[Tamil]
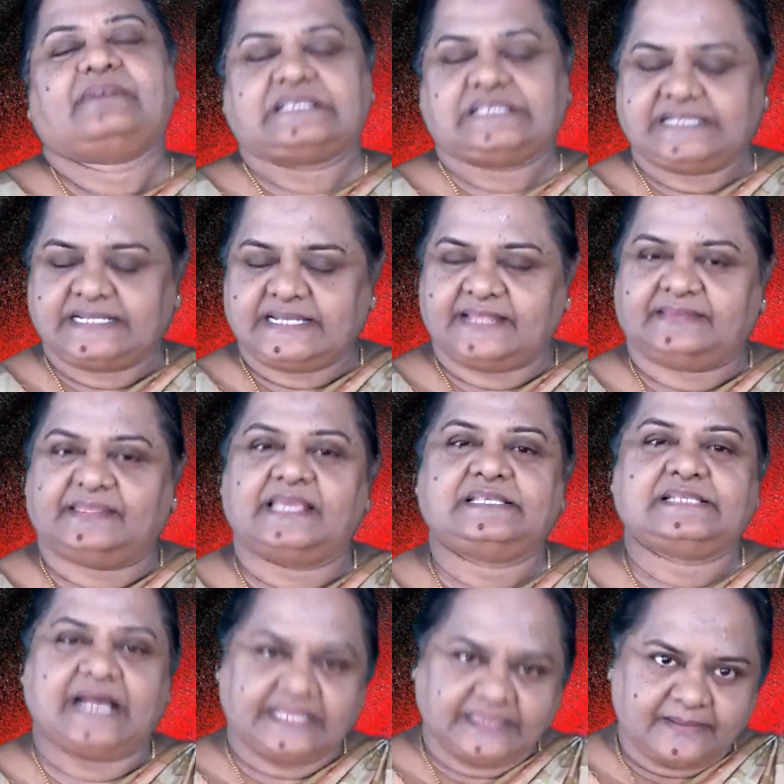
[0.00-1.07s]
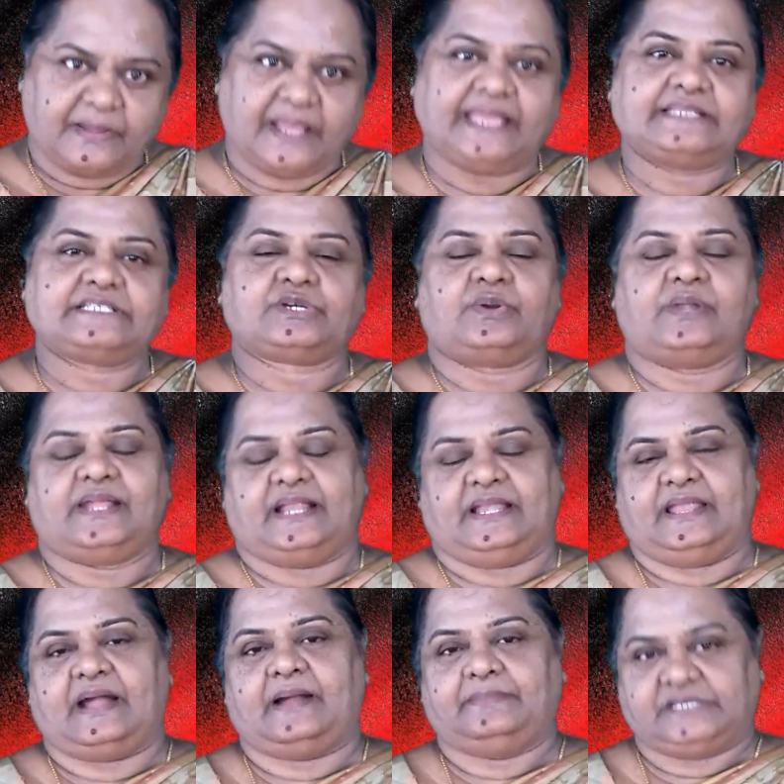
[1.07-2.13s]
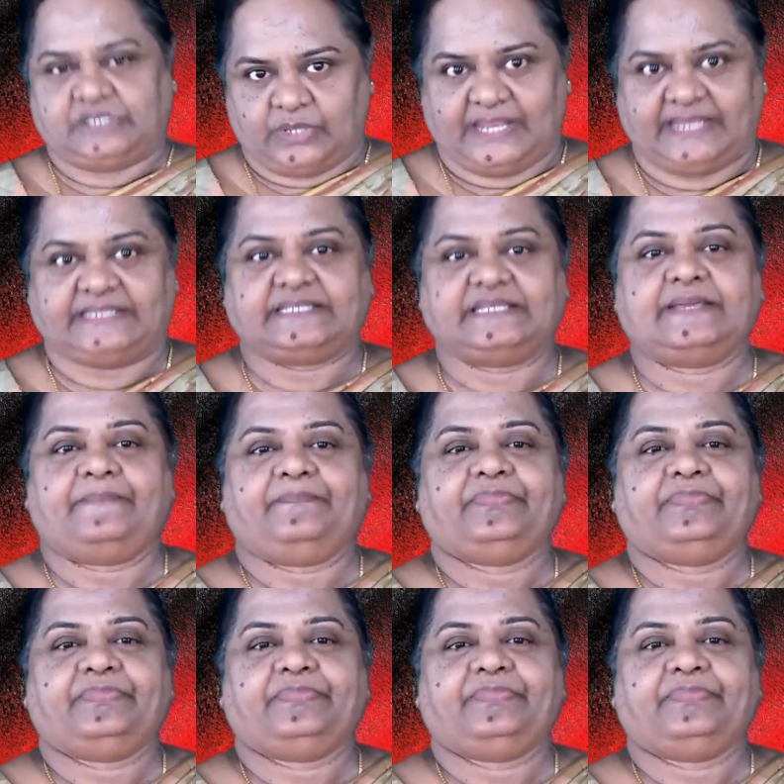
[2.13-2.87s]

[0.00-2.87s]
வசனத்தை சாந்தமாக ஏற்றுக்கொள்ளுங்கள் அப்படி சொல்லிட்டு